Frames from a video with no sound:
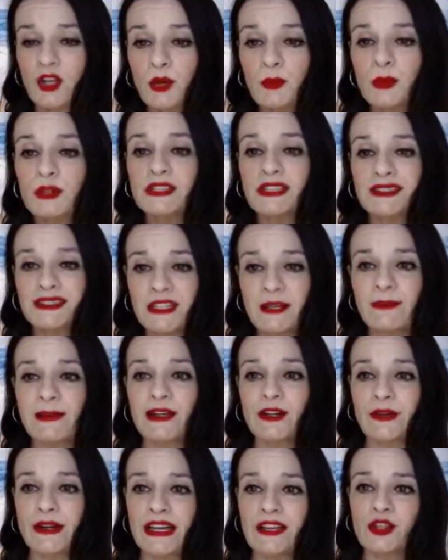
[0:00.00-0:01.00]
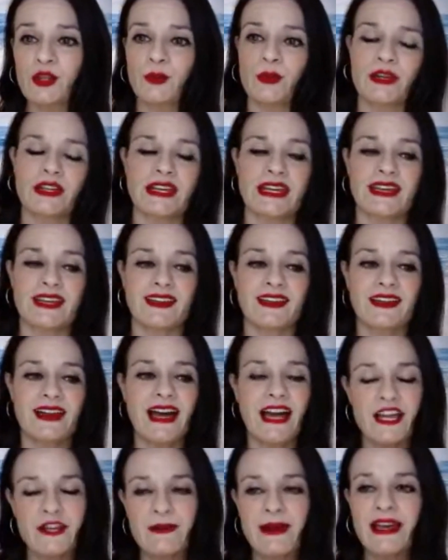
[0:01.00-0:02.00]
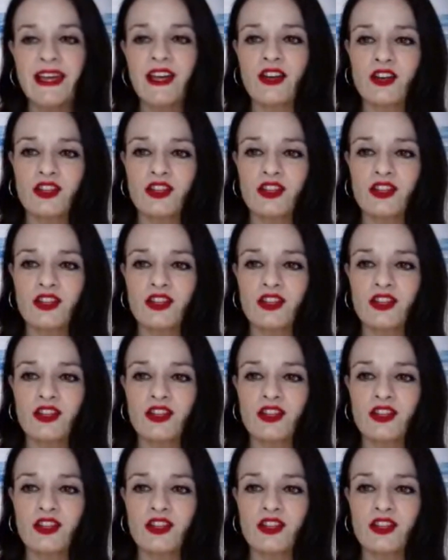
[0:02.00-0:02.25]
¿Cómo te estás valorando? Porque ahí vas a